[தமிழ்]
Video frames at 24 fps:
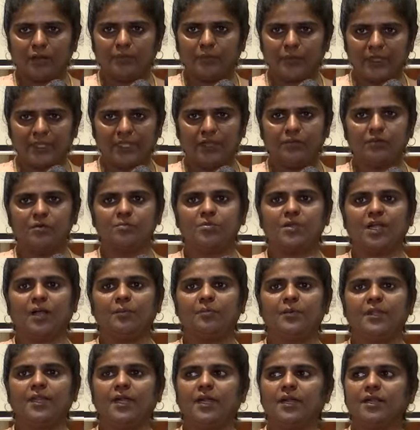மிகவும்
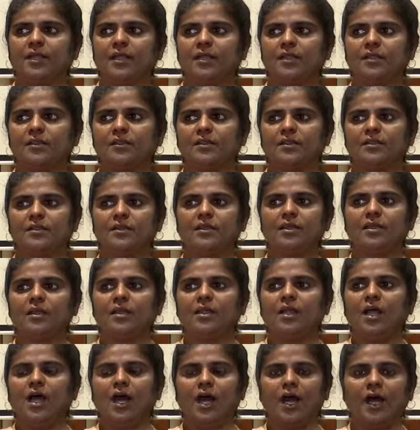கம்மியாக இருந்தது
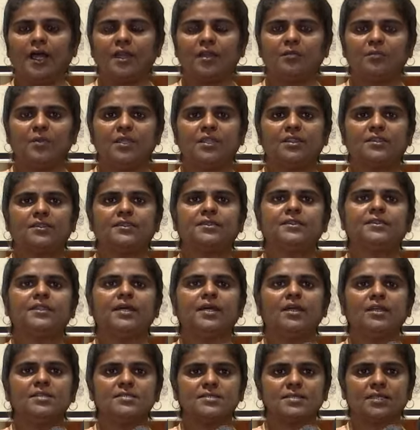ஆரம்பி
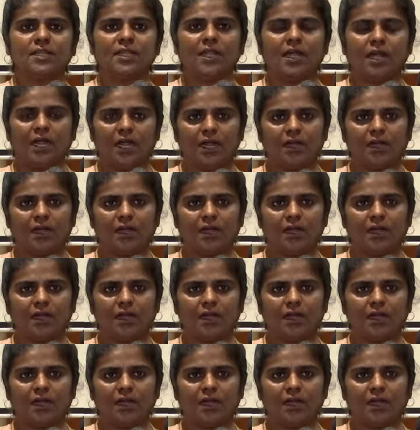சில